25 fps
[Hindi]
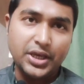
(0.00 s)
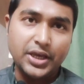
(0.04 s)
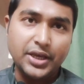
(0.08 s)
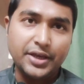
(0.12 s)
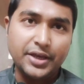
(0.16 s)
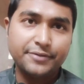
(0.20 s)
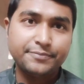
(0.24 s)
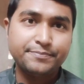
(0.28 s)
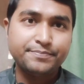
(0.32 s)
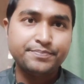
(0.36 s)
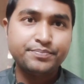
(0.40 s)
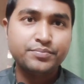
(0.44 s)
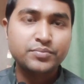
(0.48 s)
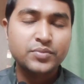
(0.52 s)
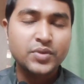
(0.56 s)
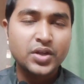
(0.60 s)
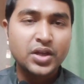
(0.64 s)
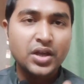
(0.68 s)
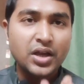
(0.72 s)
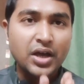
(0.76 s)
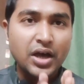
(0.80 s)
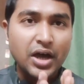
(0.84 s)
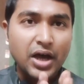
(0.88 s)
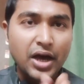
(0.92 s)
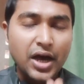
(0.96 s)
है
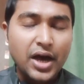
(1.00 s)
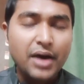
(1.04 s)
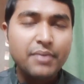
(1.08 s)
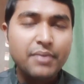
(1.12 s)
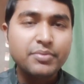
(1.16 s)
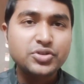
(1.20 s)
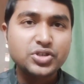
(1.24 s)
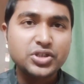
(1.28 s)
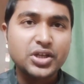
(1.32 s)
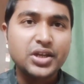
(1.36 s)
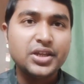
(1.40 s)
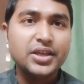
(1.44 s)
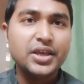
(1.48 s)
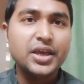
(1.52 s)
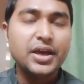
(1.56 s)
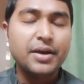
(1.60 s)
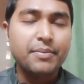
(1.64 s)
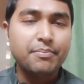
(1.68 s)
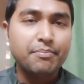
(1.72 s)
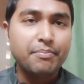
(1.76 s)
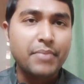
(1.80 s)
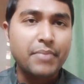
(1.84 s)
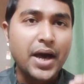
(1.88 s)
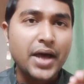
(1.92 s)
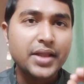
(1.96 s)
अब चलिए
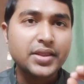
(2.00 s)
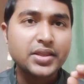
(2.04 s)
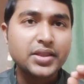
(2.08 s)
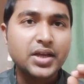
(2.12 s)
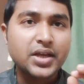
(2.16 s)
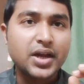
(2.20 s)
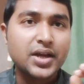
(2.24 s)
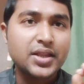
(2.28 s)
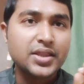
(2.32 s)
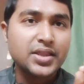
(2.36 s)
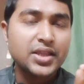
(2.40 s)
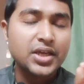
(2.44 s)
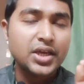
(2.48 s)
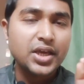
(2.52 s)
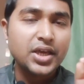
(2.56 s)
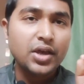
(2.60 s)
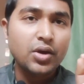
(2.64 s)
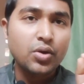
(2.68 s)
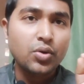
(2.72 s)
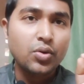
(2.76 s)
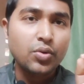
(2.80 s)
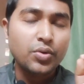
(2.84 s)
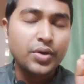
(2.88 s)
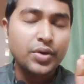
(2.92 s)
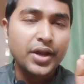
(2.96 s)
हम बात करते हैं
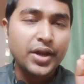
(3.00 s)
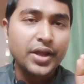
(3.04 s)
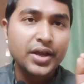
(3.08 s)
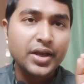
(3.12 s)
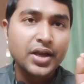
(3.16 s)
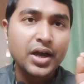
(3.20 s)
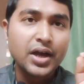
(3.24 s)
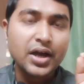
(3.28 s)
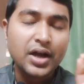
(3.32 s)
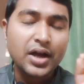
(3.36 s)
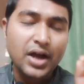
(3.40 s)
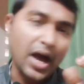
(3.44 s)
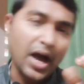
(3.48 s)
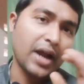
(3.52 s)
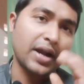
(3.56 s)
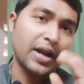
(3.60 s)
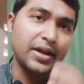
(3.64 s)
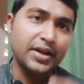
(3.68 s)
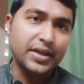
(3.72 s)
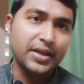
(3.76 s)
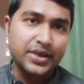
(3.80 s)
होने का कारण